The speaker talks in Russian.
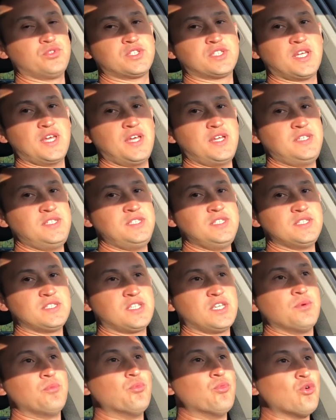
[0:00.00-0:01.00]
стоять
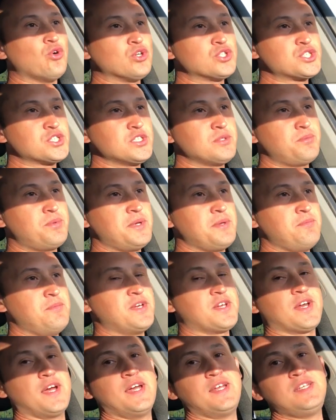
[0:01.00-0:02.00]
диски Bosch,
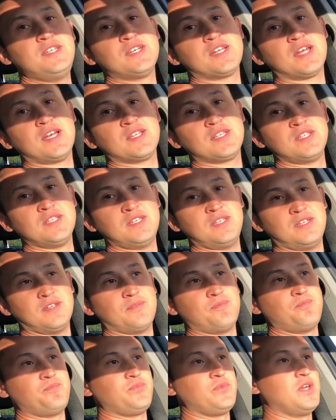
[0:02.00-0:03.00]
например, они а не родные
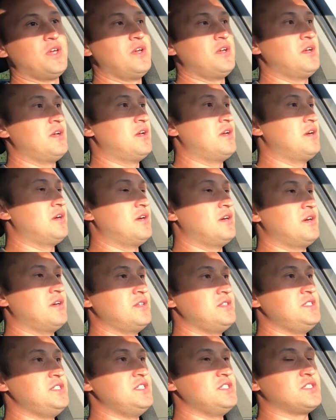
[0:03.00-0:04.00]
э,
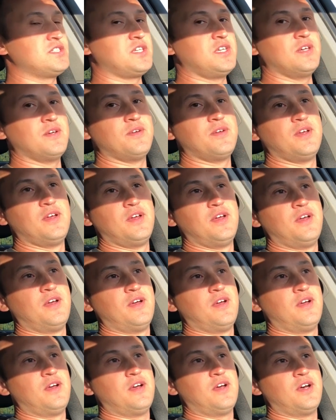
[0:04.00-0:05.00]
диски.
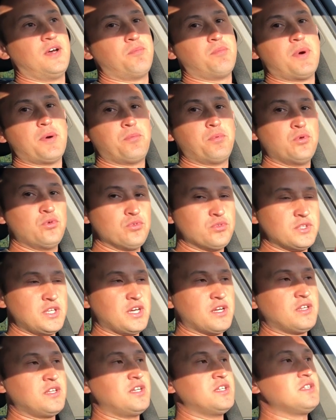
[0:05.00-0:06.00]
А по поводу
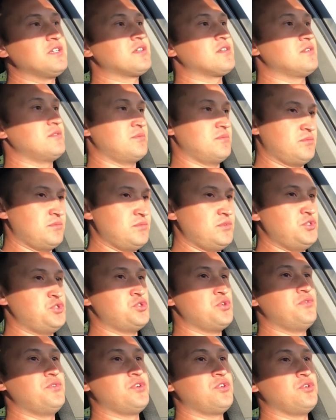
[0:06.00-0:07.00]
накладок
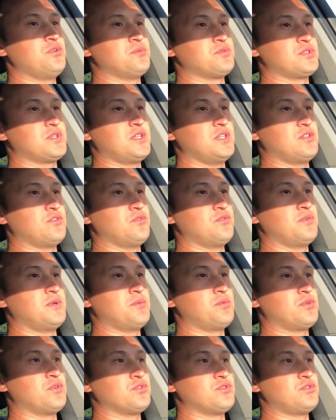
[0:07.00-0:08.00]
еще вернемся к этому
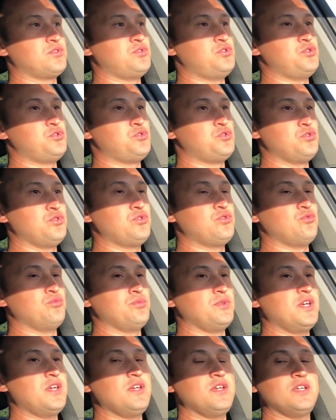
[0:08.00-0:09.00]
вопросу чуть-чуть. У
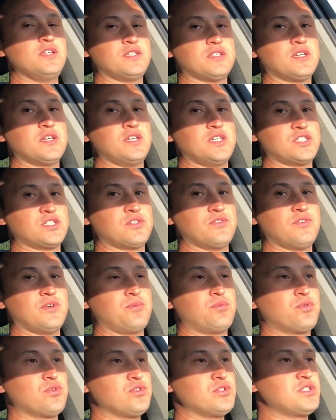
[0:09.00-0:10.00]
меня есть, конечно,
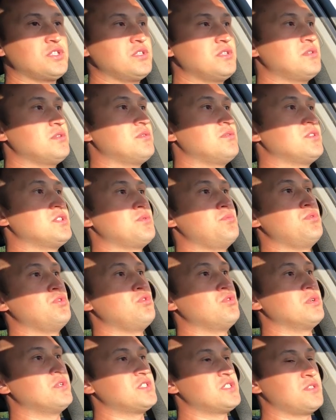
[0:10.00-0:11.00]
вопросы,
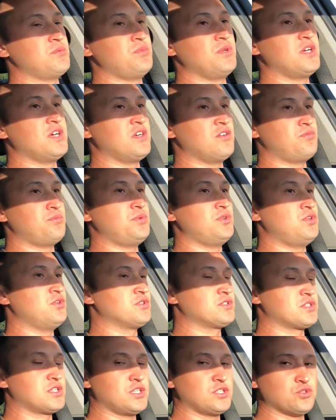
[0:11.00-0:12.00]
забегу, забегая
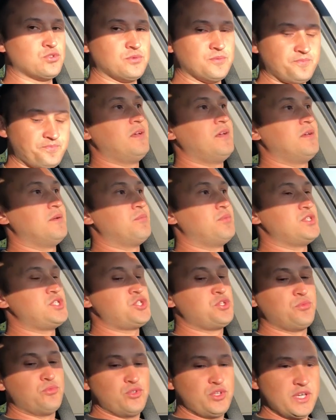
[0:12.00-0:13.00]
вперед скажу.
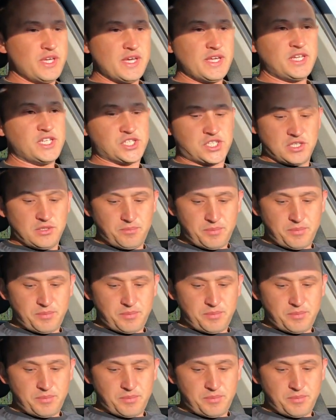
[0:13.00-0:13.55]
Почему я решил